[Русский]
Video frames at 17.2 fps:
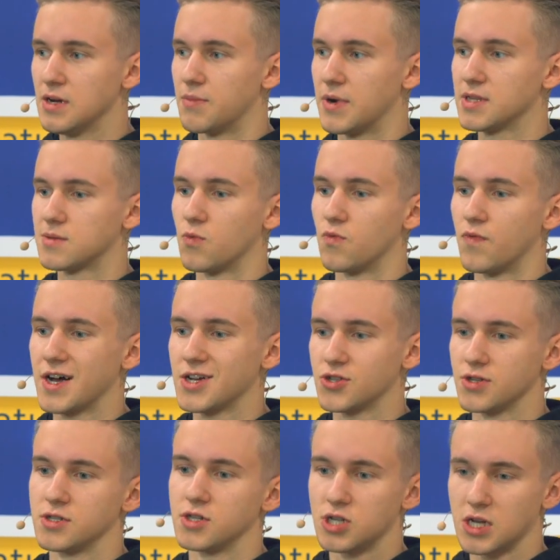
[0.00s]
поэтому
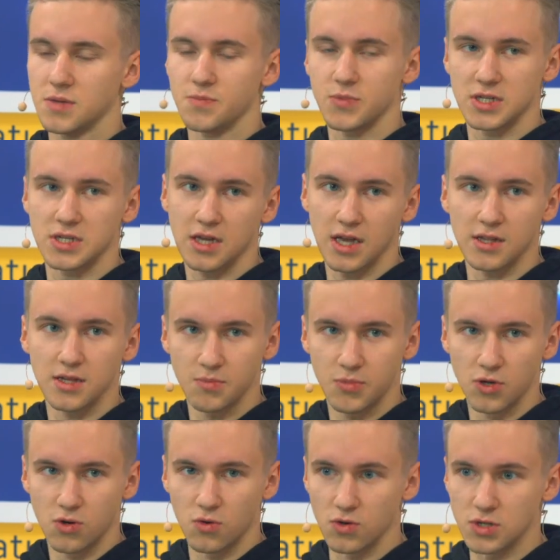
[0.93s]
важно держать постоянный
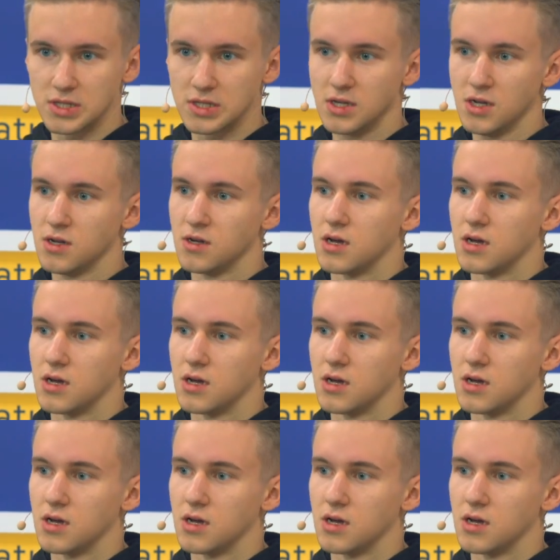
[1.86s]
прирост.